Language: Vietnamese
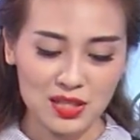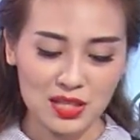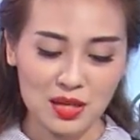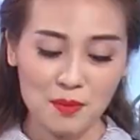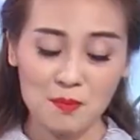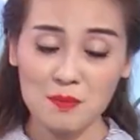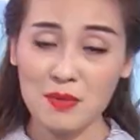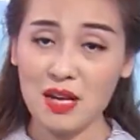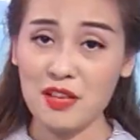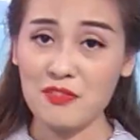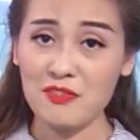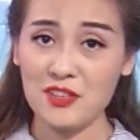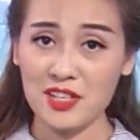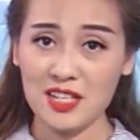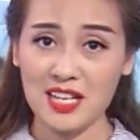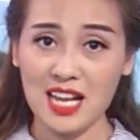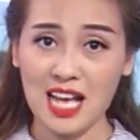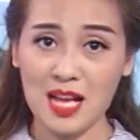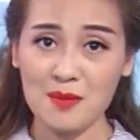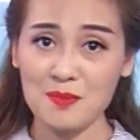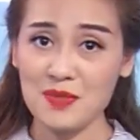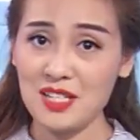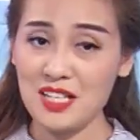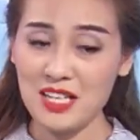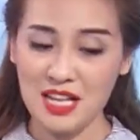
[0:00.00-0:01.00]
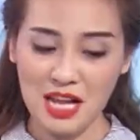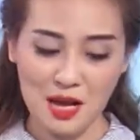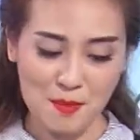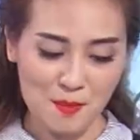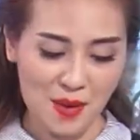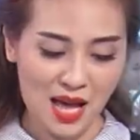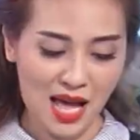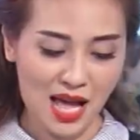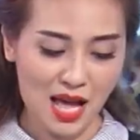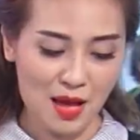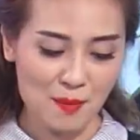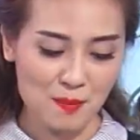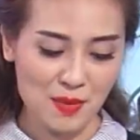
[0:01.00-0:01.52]
lắp máy Việt Nam
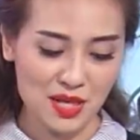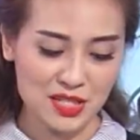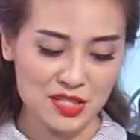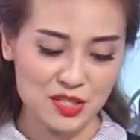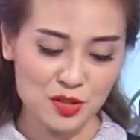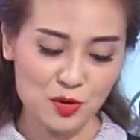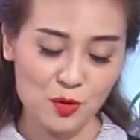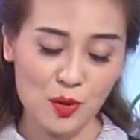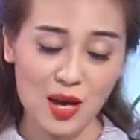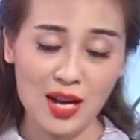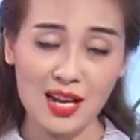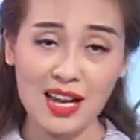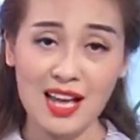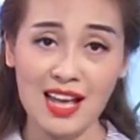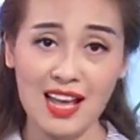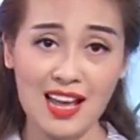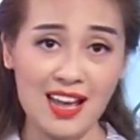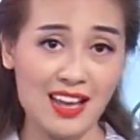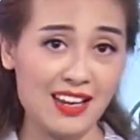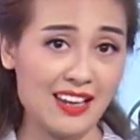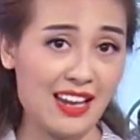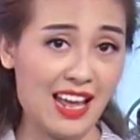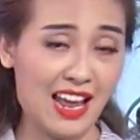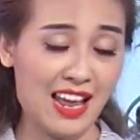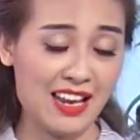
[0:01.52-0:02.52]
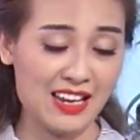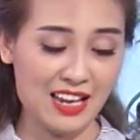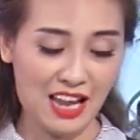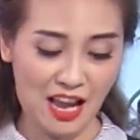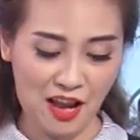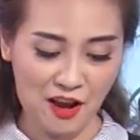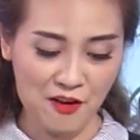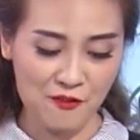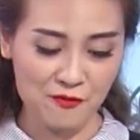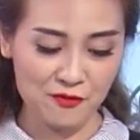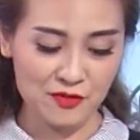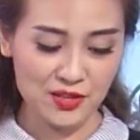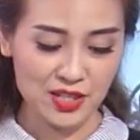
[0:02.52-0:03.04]
Lilama, mã chứng khoán là
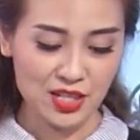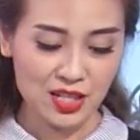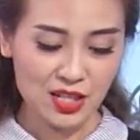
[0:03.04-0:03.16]
NNM,